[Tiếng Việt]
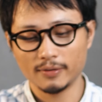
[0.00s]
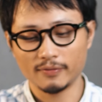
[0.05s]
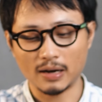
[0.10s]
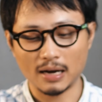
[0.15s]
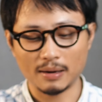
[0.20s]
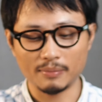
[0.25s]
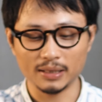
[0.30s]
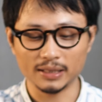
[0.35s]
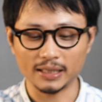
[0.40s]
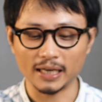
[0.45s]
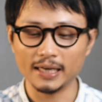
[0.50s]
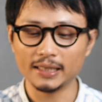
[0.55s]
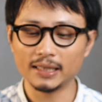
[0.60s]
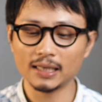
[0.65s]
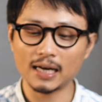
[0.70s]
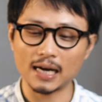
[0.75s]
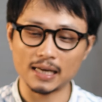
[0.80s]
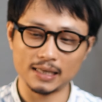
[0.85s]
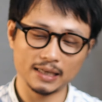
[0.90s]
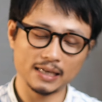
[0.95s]
và mình thấy
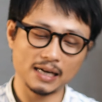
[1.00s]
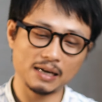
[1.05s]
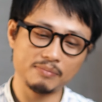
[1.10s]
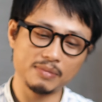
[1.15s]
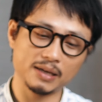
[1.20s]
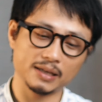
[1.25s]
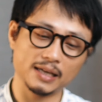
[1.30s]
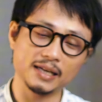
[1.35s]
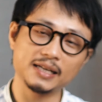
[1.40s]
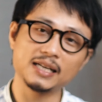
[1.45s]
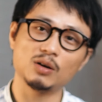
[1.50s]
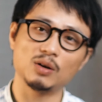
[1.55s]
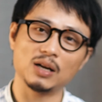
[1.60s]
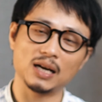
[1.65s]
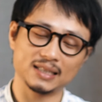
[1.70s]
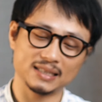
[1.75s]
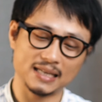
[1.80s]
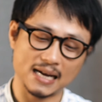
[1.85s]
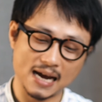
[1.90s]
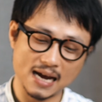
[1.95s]
tất cả những khác biệt đấy đều
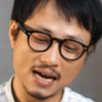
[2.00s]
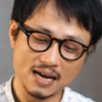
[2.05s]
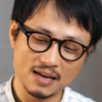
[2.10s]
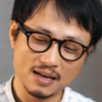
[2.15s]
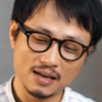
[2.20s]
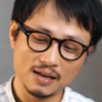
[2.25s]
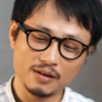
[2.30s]
đáng giá